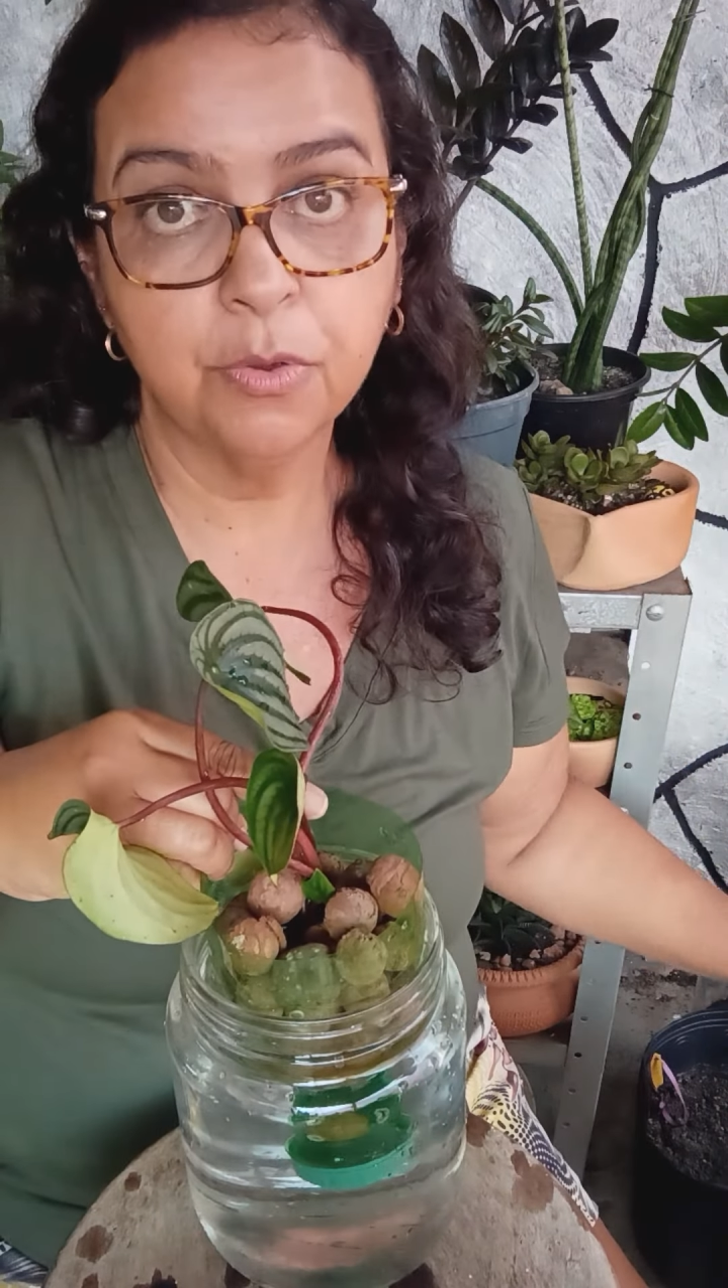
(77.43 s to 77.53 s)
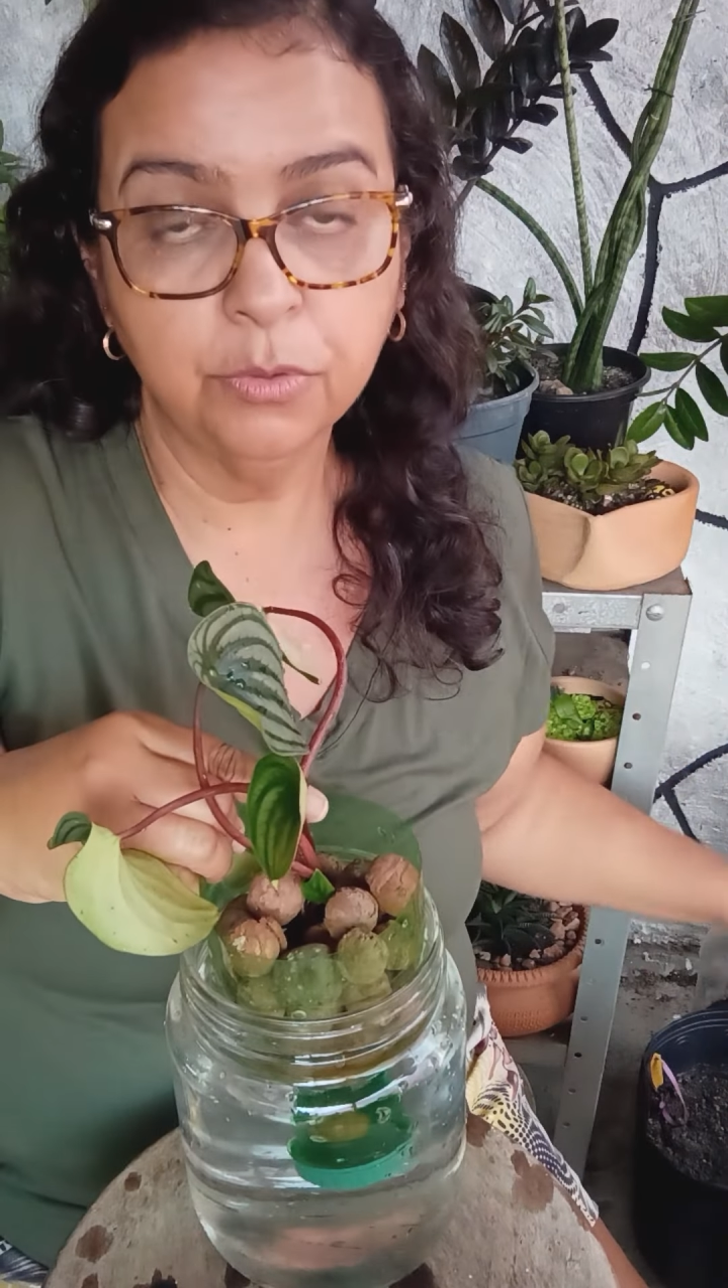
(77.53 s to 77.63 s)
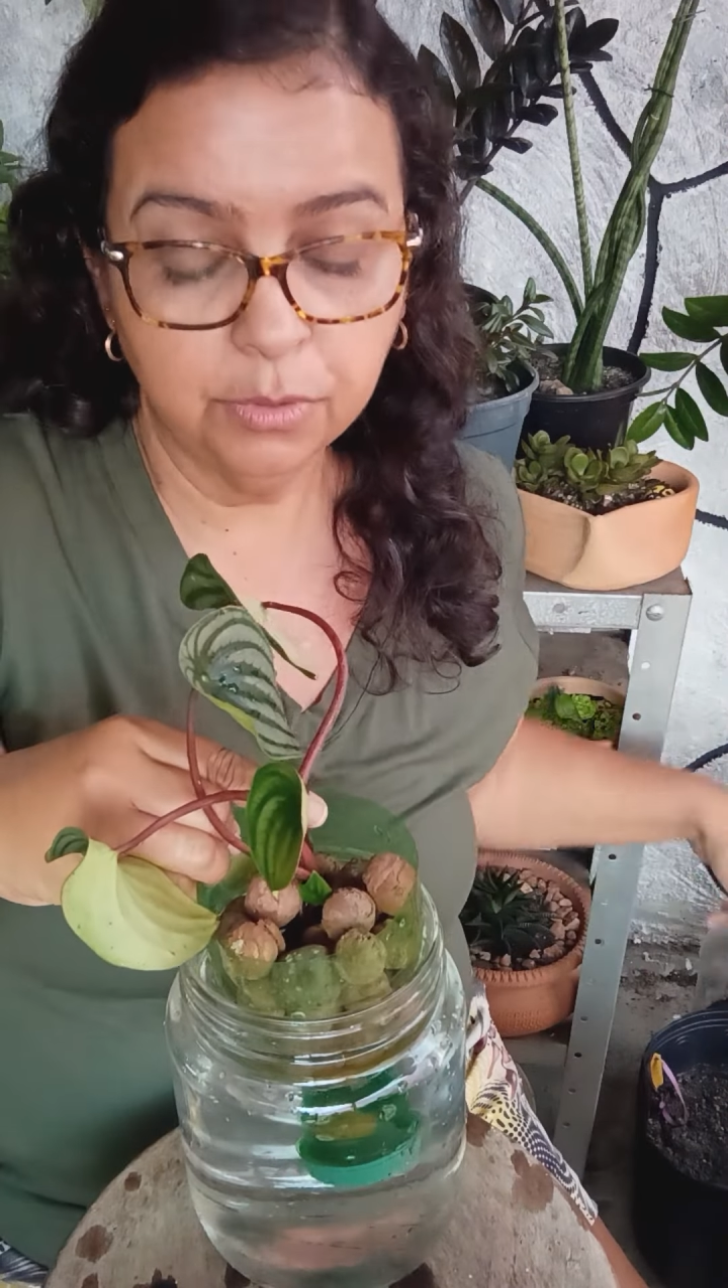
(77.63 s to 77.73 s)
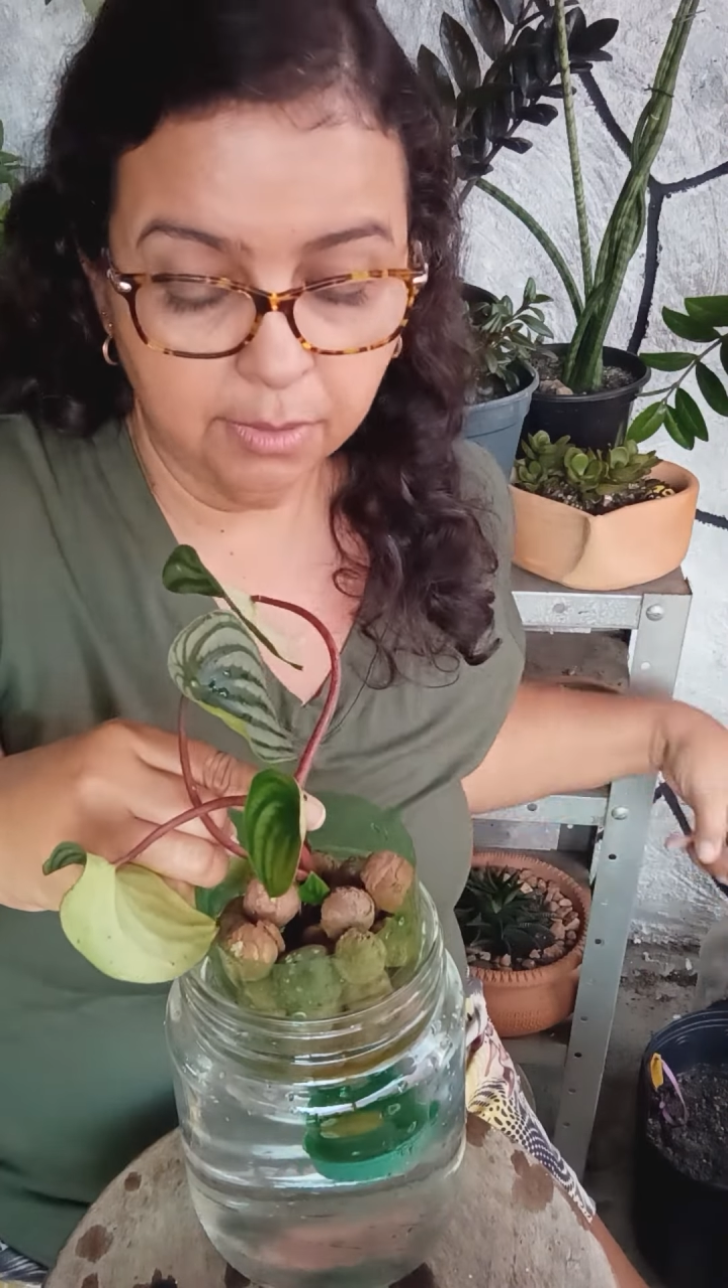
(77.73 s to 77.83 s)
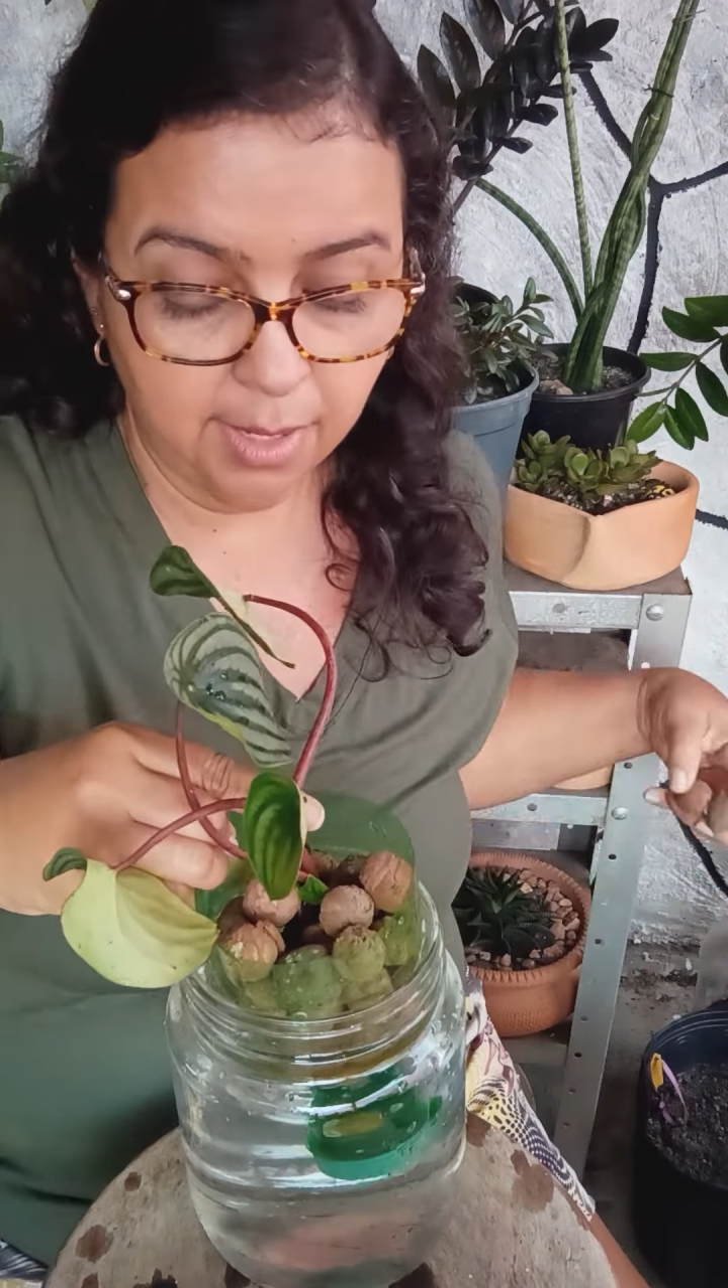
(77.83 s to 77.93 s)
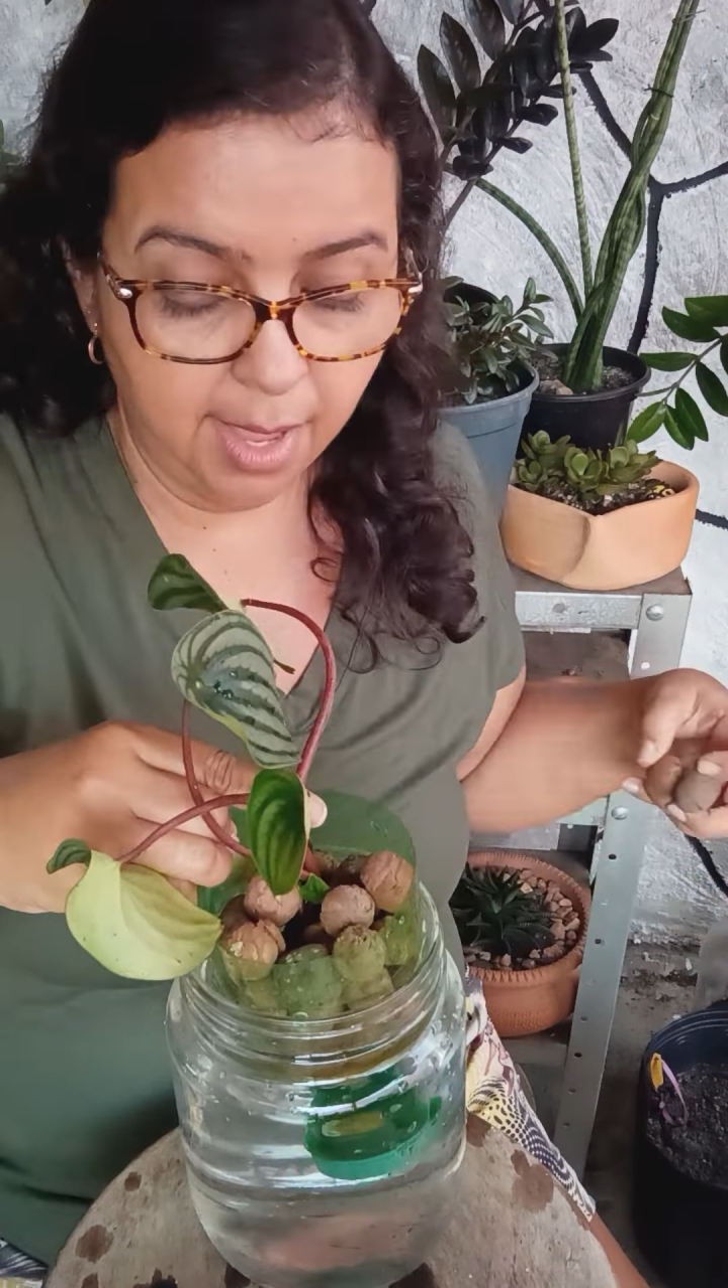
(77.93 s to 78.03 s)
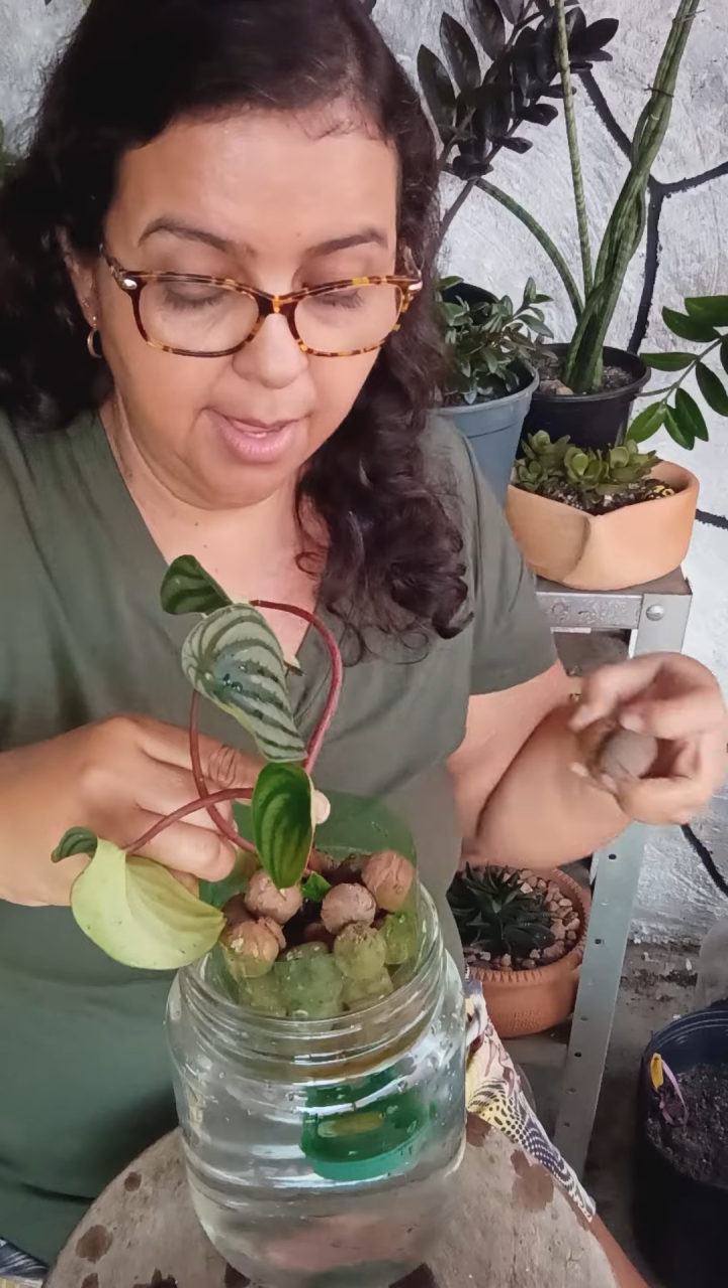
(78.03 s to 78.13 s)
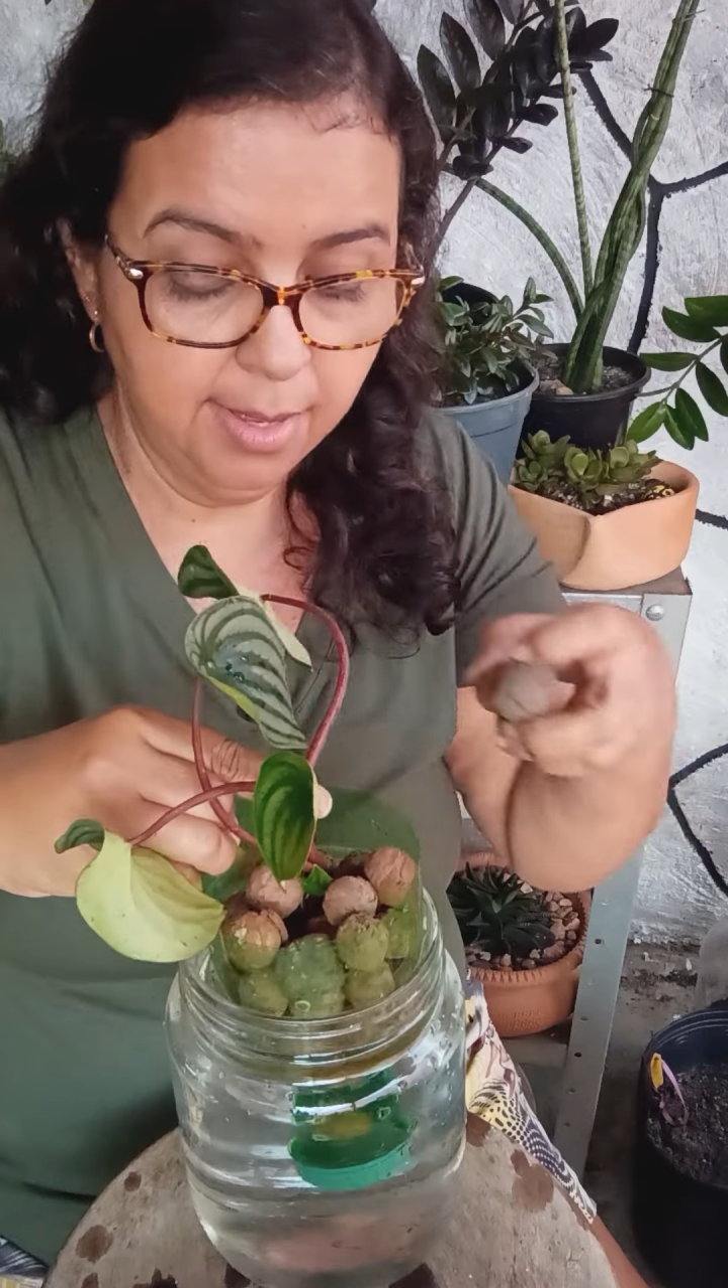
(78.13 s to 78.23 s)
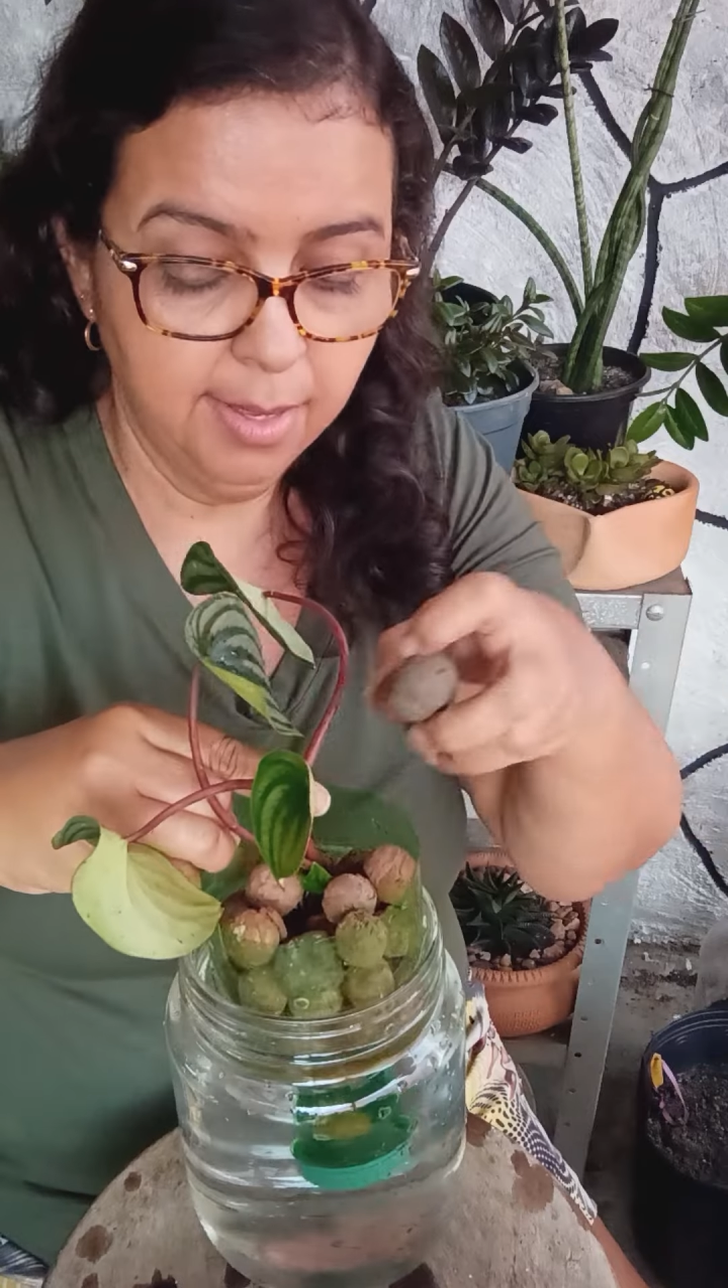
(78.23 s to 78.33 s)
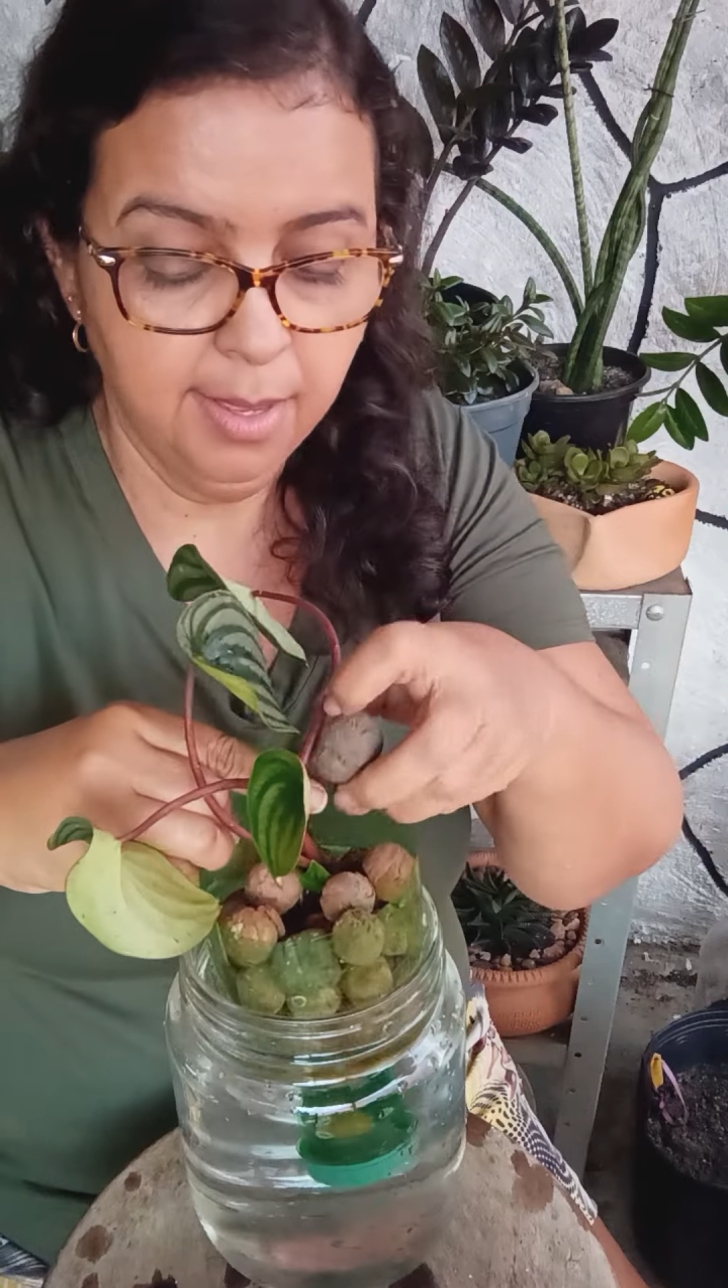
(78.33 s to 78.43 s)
controlar